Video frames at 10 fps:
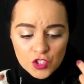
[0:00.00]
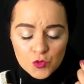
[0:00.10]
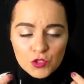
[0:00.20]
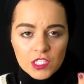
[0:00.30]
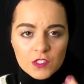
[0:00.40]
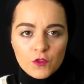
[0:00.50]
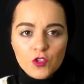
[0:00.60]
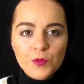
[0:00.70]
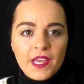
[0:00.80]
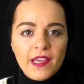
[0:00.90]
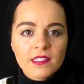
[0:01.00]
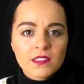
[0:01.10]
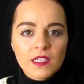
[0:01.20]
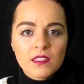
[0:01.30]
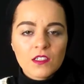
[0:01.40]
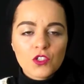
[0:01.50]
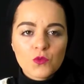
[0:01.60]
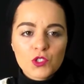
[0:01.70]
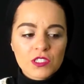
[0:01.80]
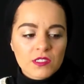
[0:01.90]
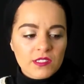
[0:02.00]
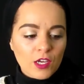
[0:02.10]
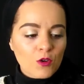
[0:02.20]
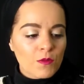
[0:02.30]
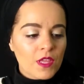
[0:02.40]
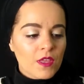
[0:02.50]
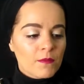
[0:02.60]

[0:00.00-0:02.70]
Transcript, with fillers: تشمو تكسفوليو بها حتى الوجه تاعكم